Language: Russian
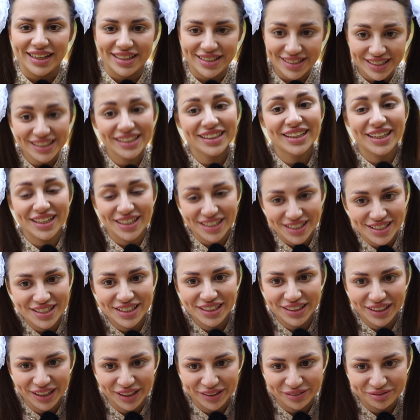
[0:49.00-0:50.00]
Дина и
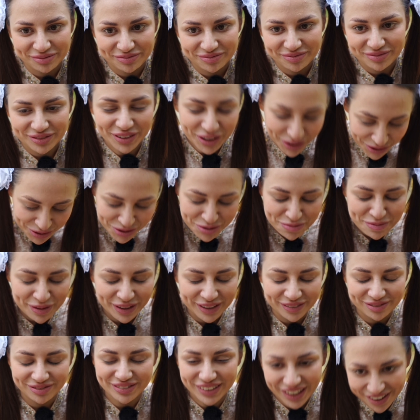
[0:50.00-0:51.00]
Зина.
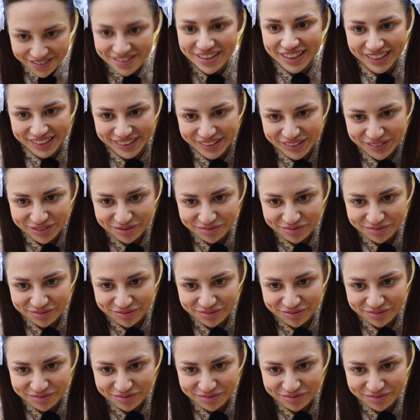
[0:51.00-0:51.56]
Дружба навек.